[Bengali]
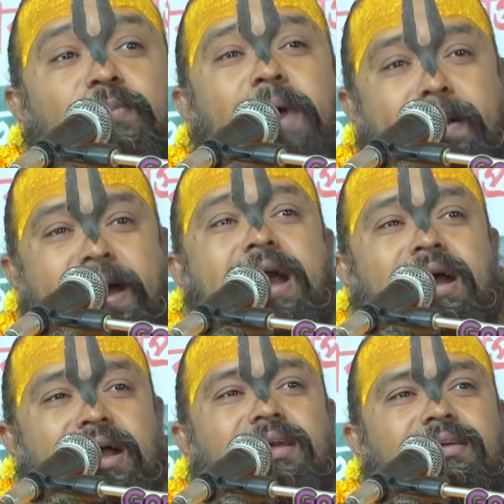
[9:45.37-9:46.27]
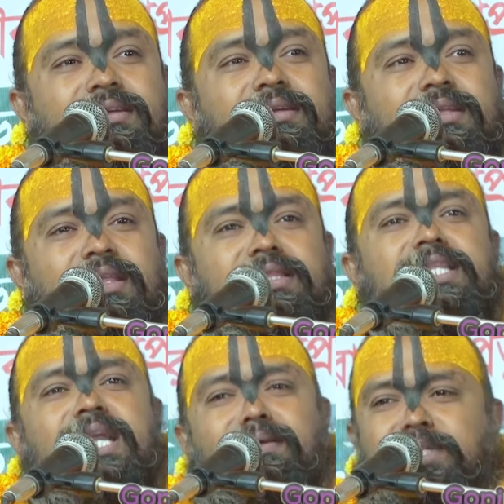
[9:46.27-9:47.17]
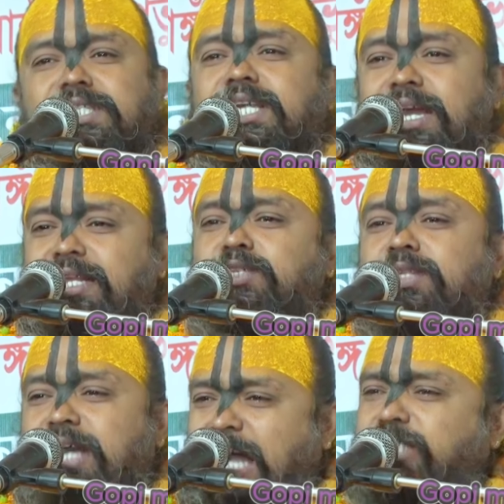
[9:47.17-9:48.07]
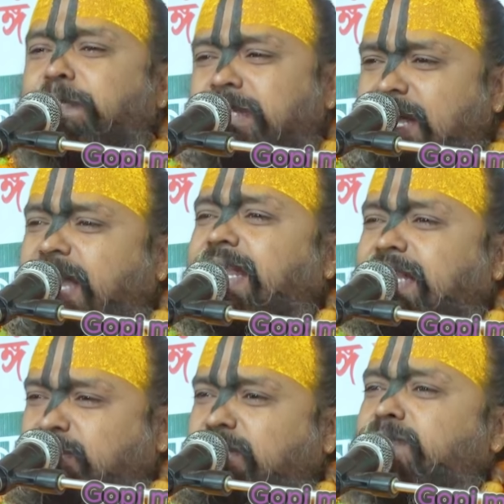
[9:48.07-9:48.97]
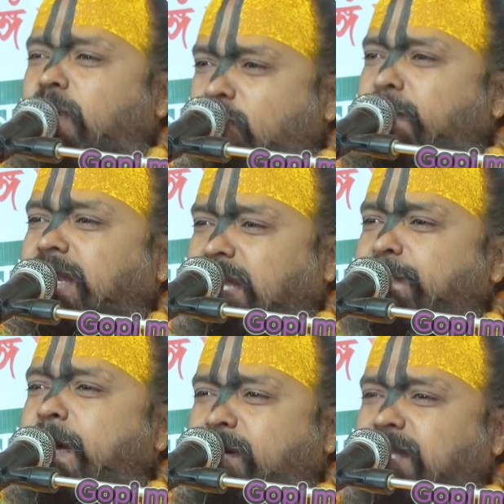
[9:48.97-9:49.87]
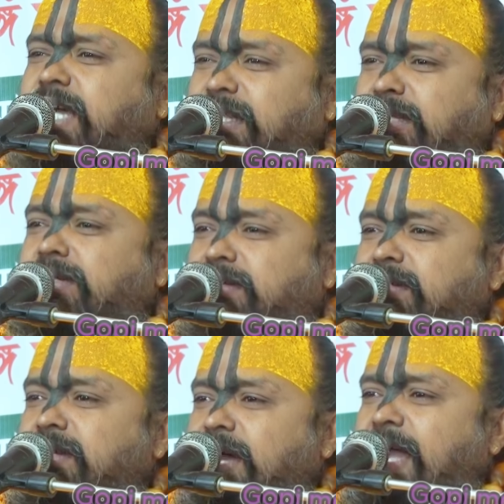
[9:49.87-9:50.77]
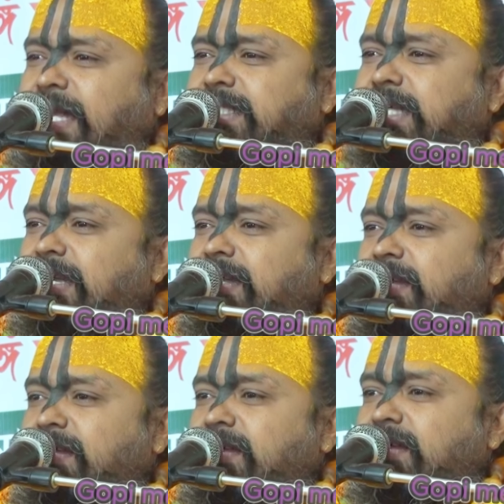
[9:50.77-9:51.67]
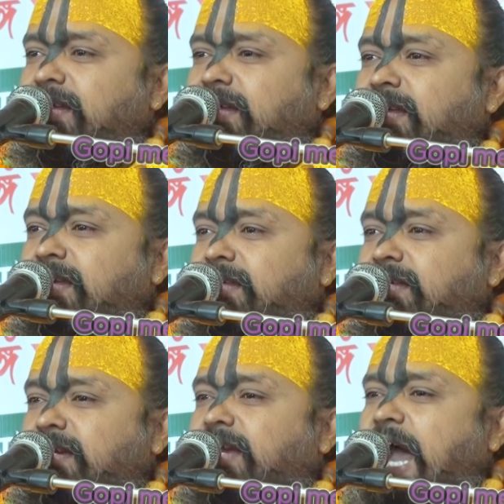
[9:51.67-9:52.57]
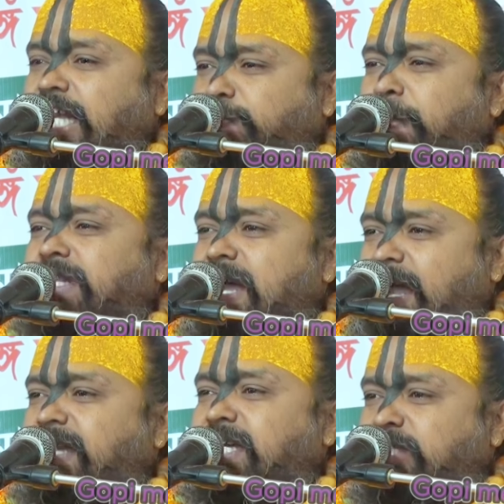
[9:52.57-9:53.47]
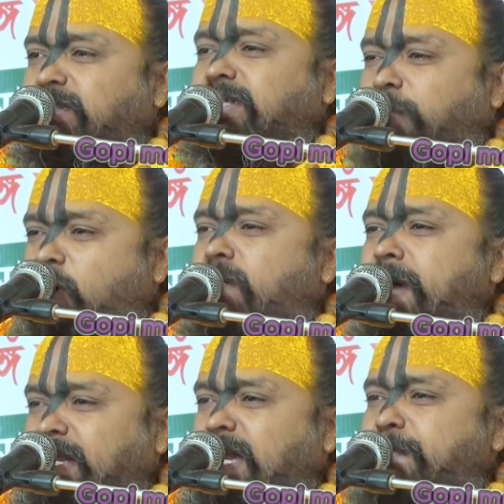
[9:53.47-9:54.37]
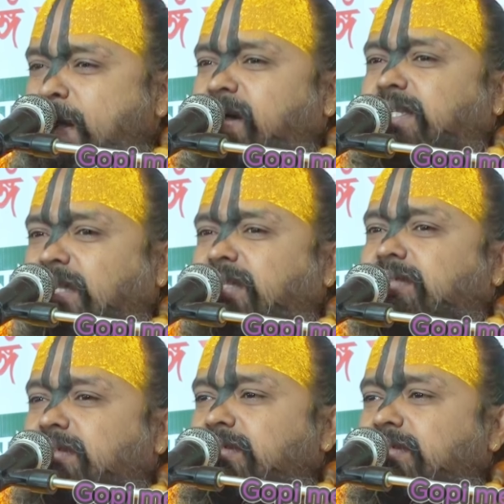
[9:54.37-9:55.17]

বাবা নিরামিষ খাইলে যদি ঘাস পাতা খাইলে যদি ভগবানকে পাওয়া যায় তো আস্তে ঘাস পাতা খাইয়েই যদি ভগবানকে পাওয়া তো